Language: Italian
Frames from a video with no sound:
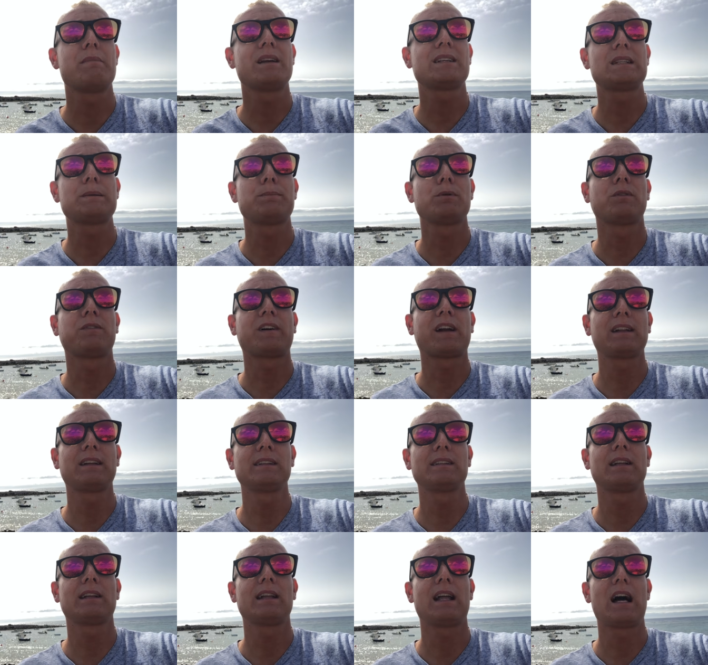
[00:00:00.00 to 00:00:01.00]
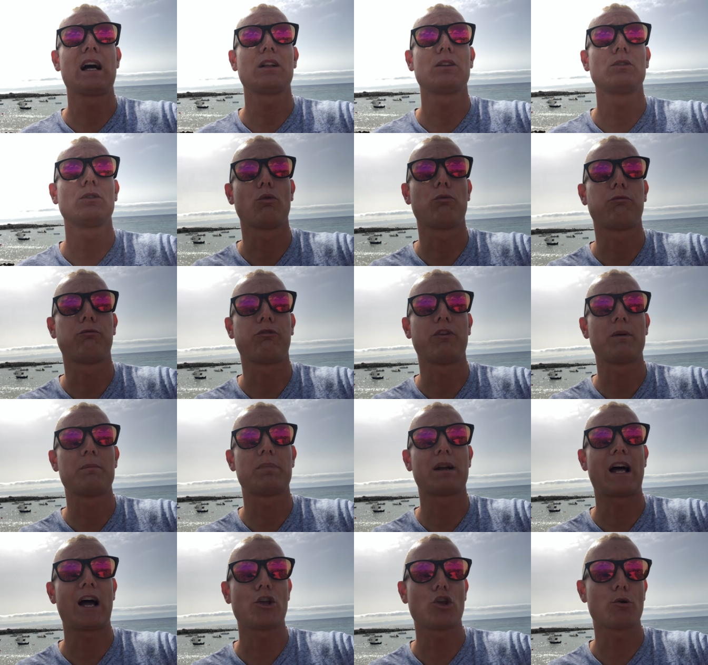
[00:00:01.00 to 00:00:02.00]
Mesi più freddi dell'anno,
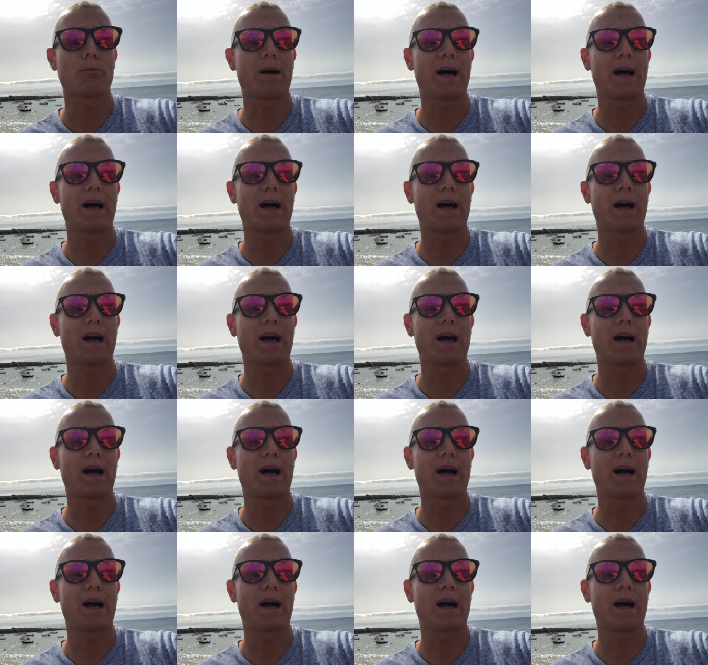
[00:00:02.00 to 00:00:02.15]
febbraio e